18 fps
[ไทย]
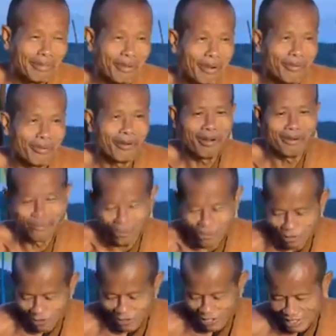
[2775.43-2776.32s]
เลยไม่พบ
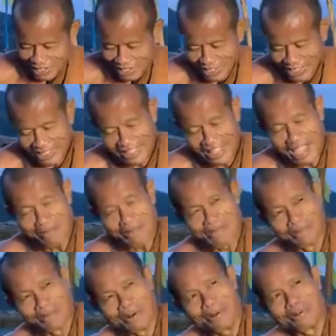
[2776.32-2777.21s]
ความสุข
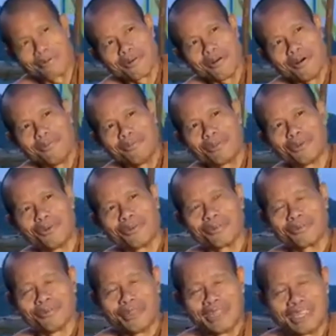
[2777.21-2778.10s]
ถ้าไม่พบค
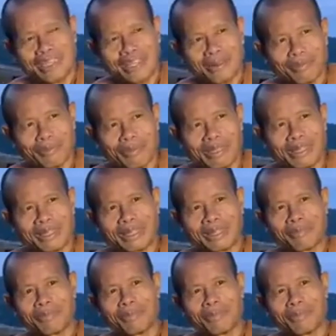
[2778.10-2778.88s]
วามสุขมีแต่